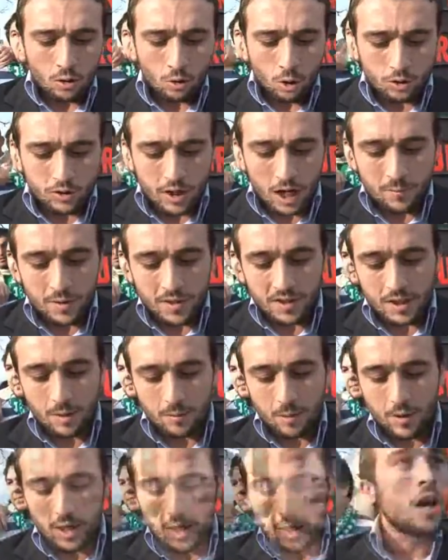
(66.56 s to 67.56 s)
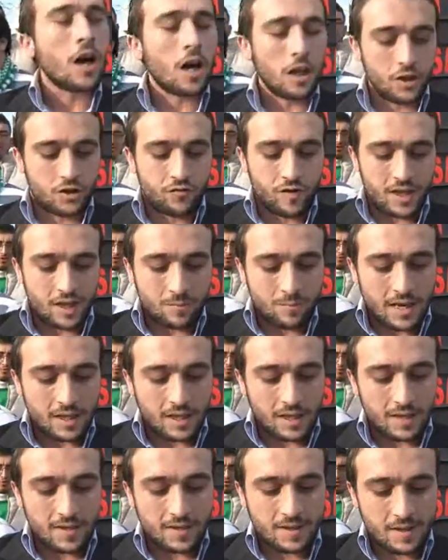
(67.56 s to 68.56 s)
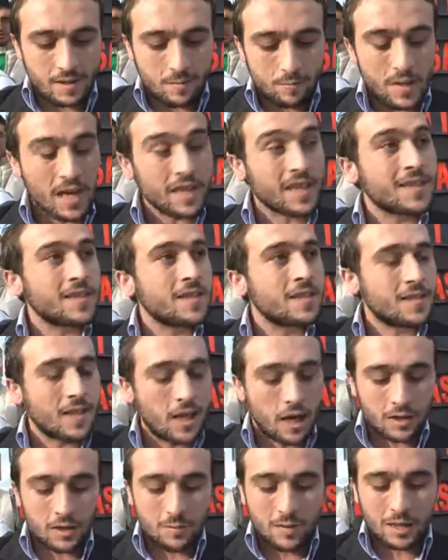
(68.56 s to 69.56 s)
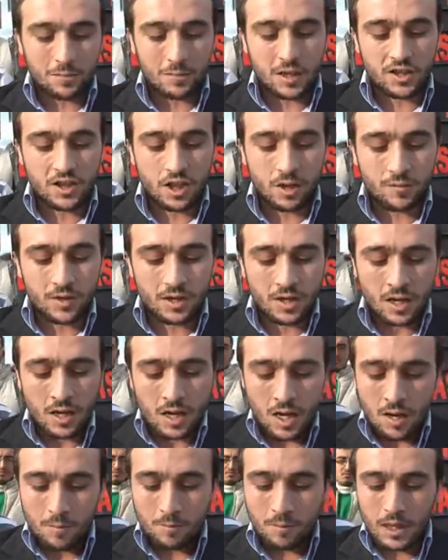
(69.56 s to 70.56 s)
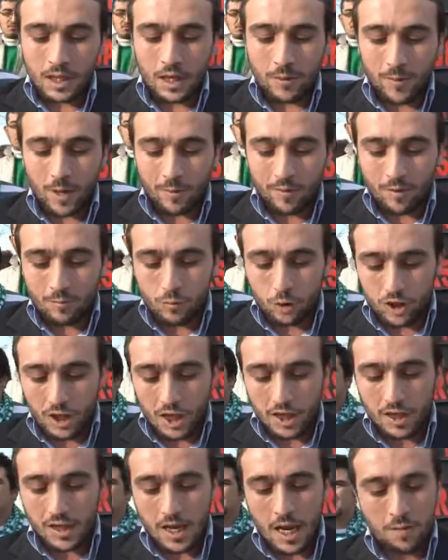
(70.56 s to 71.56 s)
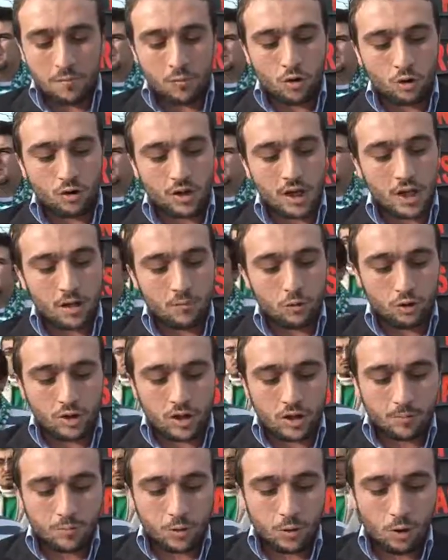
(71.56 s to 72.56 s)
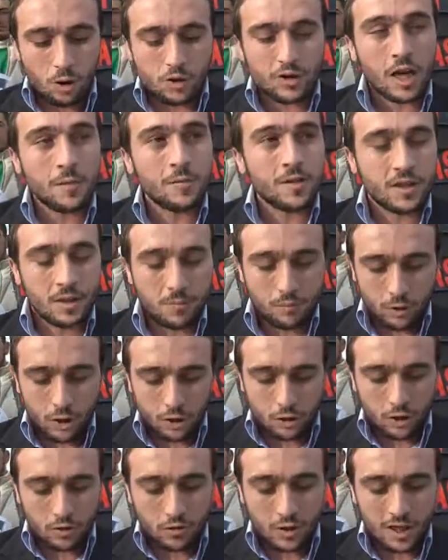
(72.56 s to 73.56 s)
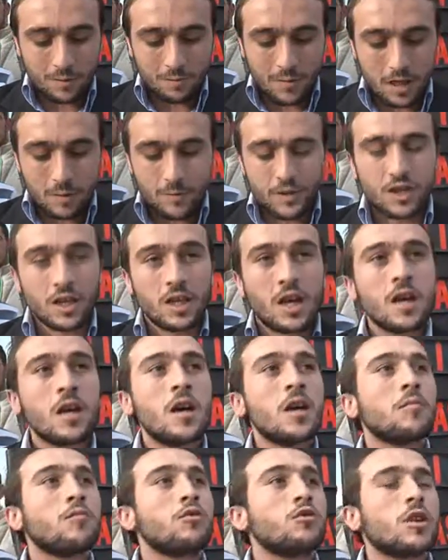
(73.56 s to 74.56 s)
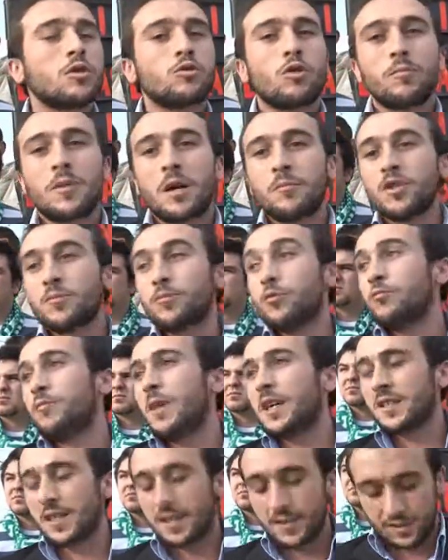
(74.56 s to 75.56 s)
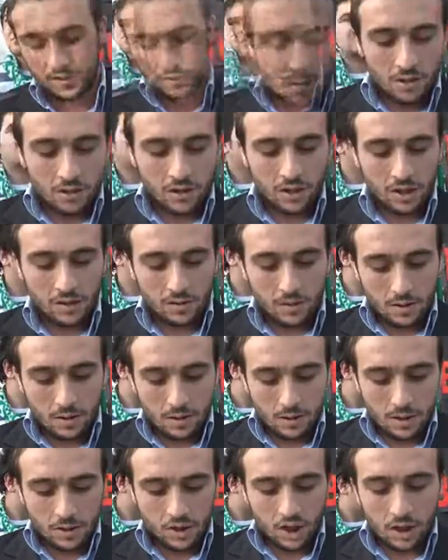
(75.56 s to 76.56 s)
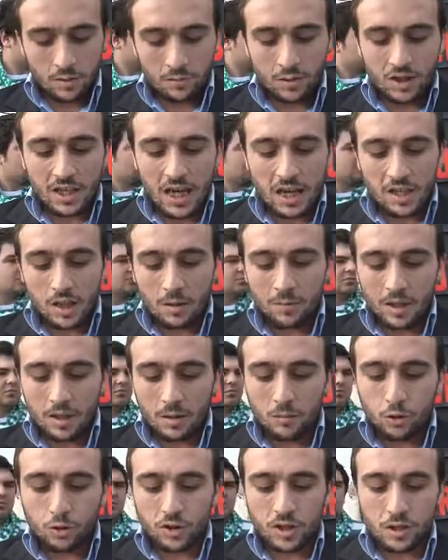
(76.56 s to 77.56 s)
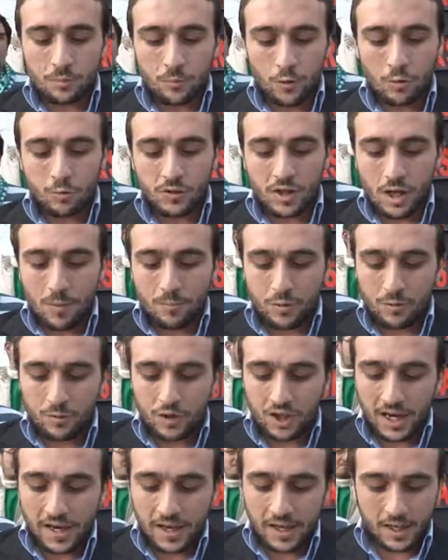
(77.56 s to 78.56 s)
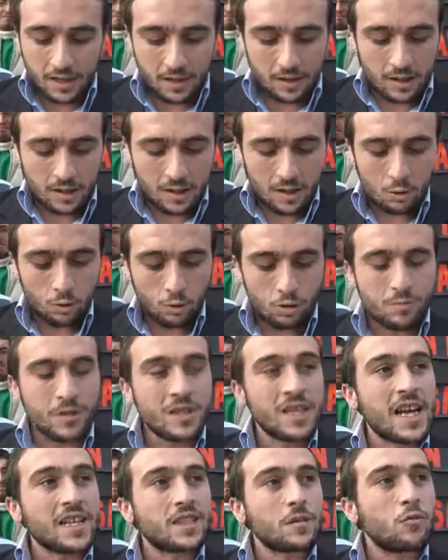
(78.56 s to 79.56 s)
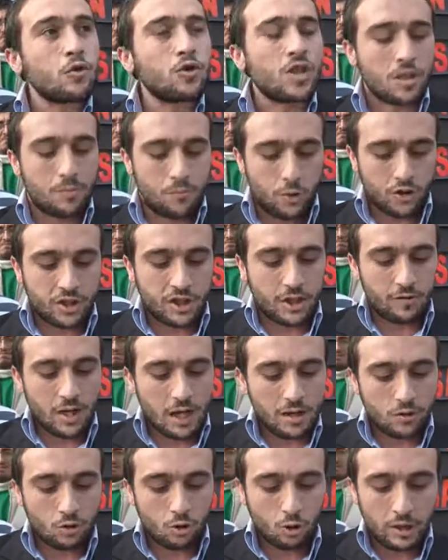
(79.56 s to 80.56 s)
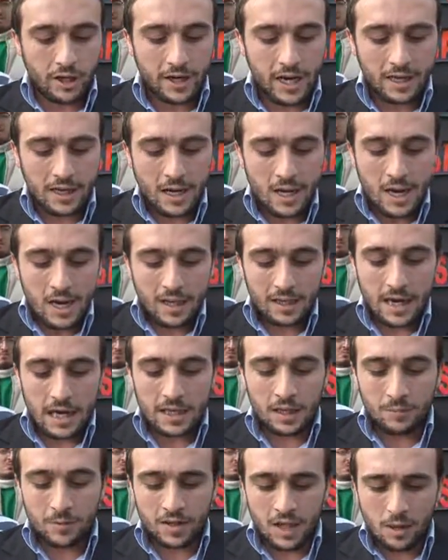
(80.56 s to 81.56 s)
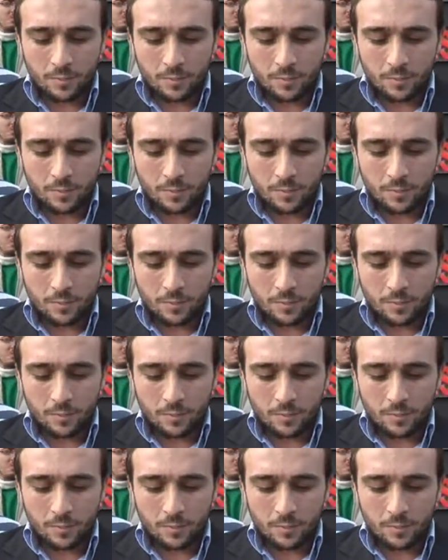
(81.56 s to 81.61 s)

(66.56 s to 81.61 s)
yok saymanız olarak alışveriş merkezinizi, merkezinize adım atmayacağımızı bildirmek ve bu şehrin en büyük değeri Bursa Spor'u yok saymanızı protesto etmek amacıyla burada toplanmış bulunmaktayız. Can, e, canımızdan kıymetli Bursa Spor'umuza yapılmış her harekette yüz binlerce Bursa Spor sevdalısı olarak kendimize